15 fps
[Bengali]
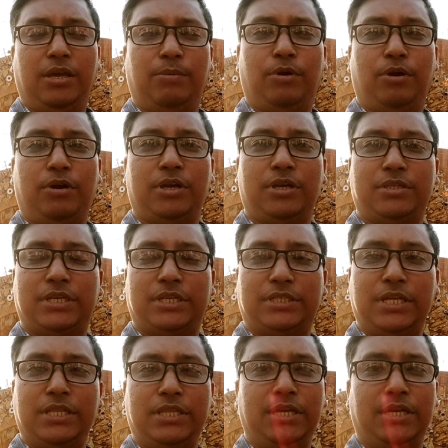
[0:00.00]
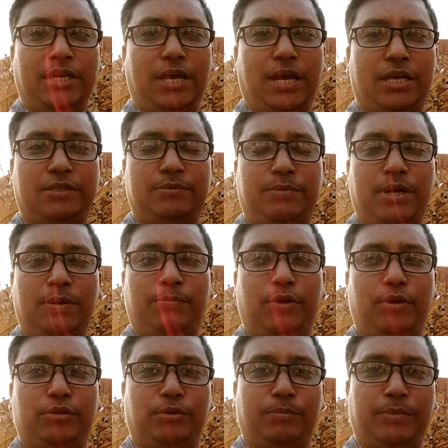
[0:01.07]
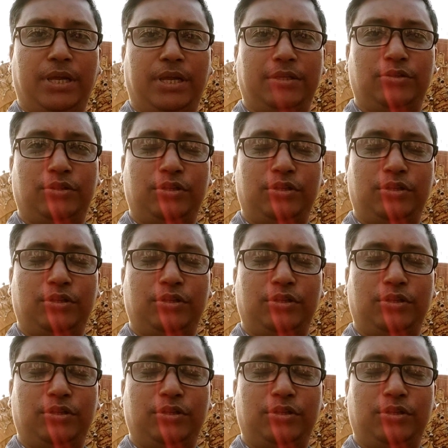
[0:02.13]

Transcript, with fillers: এবং স্টেশন থেকে আসবার পর তোমরা